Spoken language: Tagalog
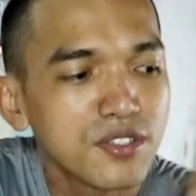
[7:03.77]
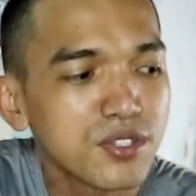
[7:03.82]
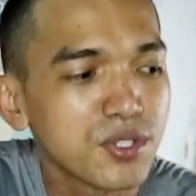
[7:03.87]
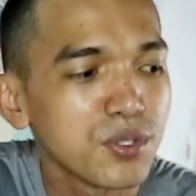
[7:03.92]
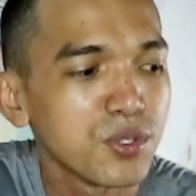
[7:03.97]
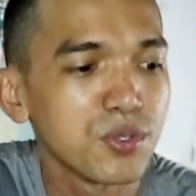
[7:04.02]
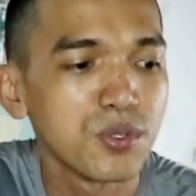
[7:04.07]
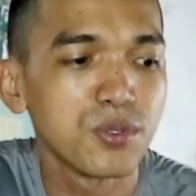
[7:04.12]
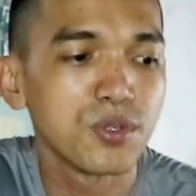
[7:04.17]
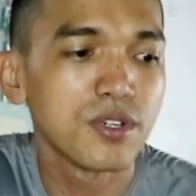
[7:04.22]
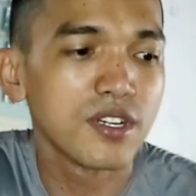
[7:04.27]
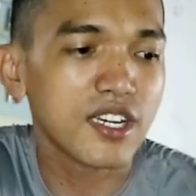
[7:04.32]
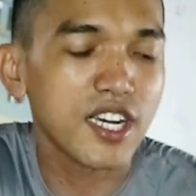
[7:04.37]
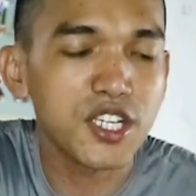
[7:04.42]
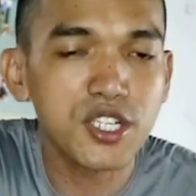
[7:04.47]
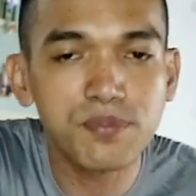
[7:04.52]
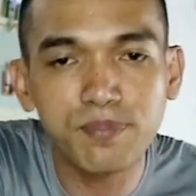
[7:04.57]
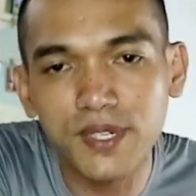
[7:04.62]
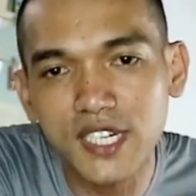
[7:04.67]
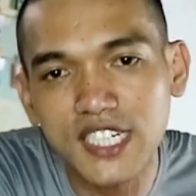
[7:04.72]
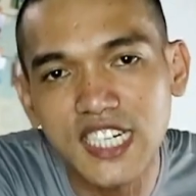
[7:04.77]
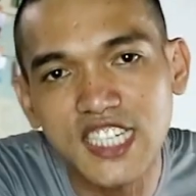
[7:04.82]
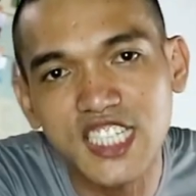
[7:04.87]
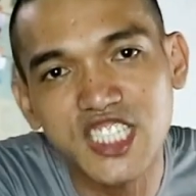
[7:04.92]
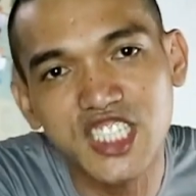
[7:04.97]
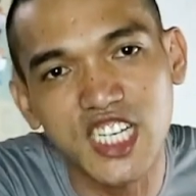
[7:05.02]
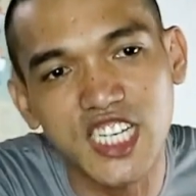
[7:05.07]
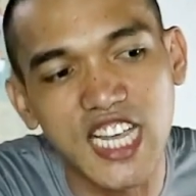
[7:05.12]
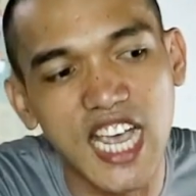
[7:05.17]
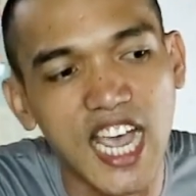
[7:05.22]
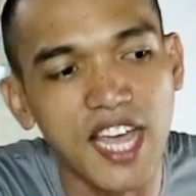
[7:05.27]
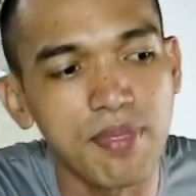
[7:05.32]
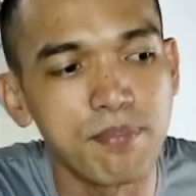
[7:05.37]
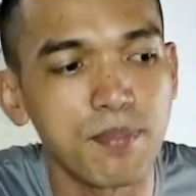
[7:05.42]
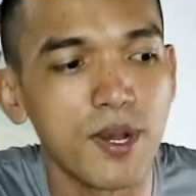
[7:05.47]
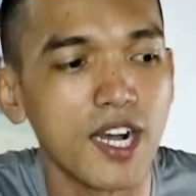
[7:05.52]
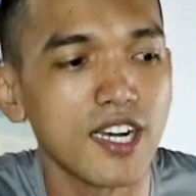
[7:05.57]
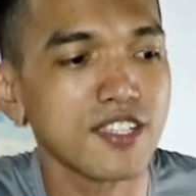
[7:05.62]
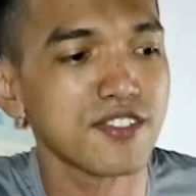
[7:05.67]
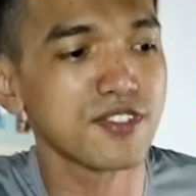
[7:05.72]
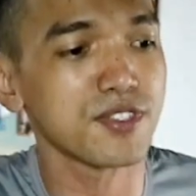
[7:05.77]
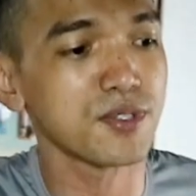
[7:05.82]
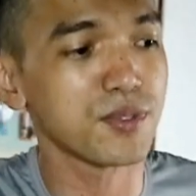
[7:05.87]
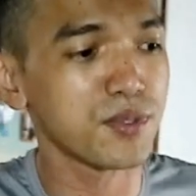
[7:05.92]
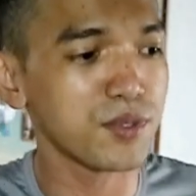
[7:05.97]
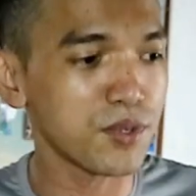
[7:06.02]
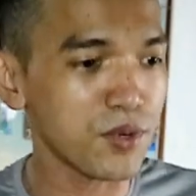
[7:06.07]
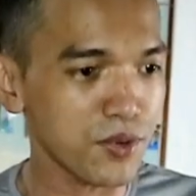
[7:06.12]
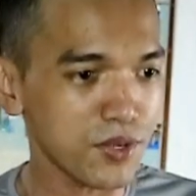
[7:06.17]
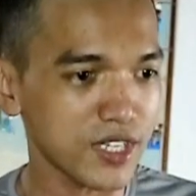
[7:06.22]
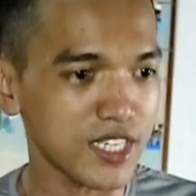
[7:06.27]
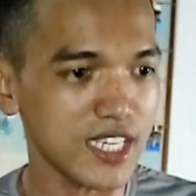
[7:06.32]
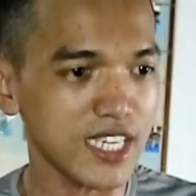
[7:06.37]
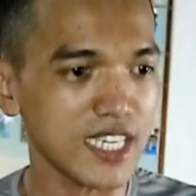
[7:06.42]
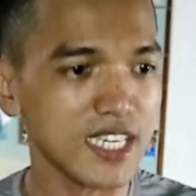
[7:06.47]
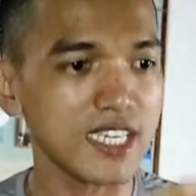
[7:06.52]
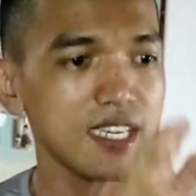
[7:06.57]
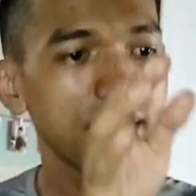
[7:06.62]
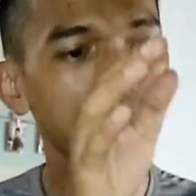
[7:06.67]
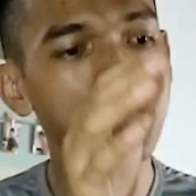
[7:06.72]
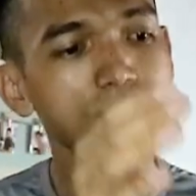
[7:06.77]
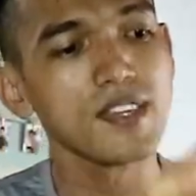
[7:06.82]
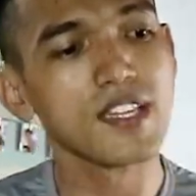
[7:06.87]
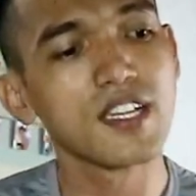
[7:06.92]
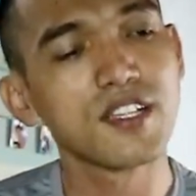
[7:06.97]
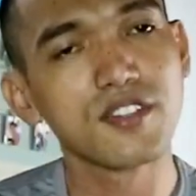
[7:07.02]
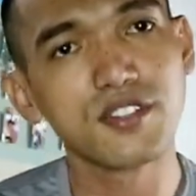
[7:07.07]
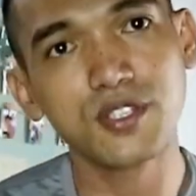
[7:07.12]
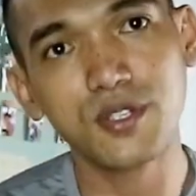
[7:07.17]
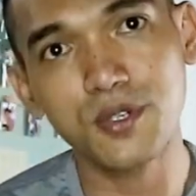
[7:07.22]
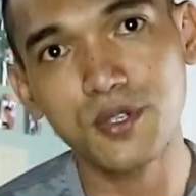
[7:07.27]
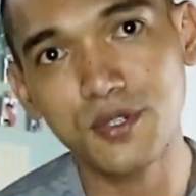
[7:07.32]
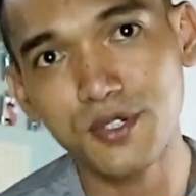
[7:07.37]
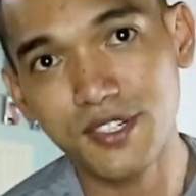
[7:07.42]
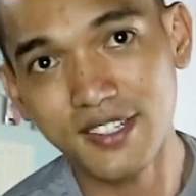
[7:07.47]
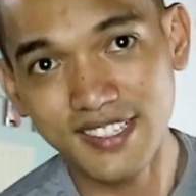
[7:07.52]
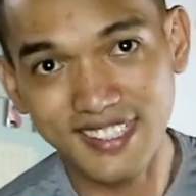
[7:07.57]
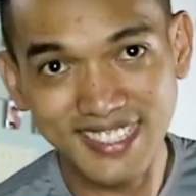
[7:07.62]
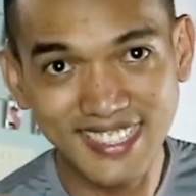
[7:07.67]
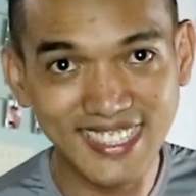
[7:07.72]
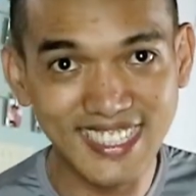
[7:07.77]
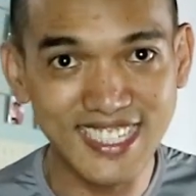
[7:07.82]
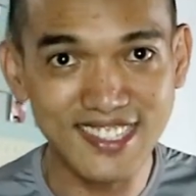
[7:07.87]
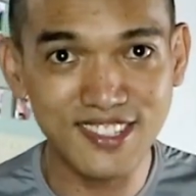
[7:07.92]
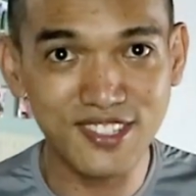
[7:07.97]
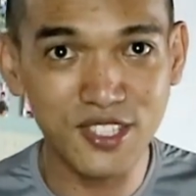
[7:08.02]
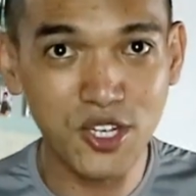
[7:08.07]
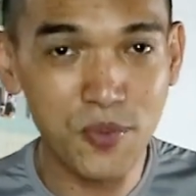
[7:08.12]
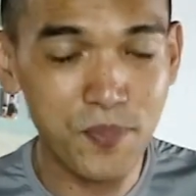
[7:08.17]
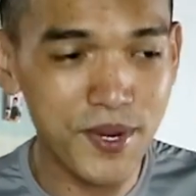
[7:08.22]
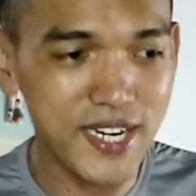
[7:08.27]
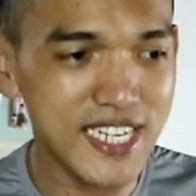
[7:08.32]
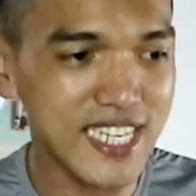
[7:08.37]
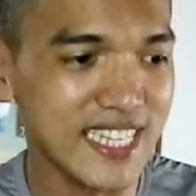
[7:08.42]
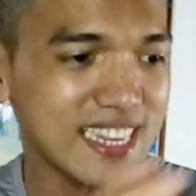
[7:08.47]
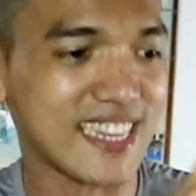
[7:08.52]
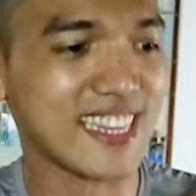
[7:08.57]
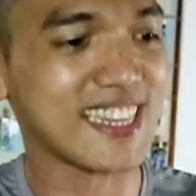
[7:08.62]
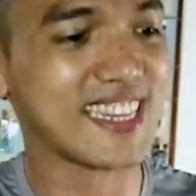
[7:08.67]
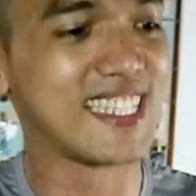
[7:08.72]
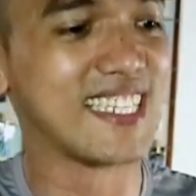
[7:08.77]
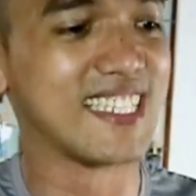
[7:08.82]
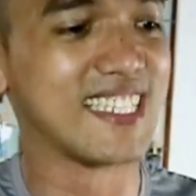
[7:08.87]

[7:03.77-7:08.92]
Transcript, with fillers: So, ngayon pa lang natin siya i-unbox. Okay. So, let's open it.